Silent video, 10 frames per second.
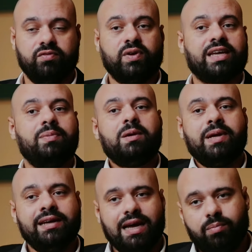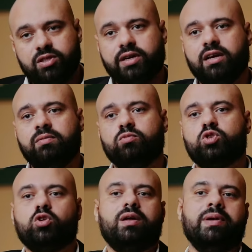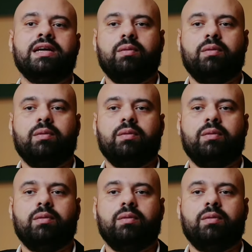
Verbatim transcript: فالكبير بينجح بطريقه والصغير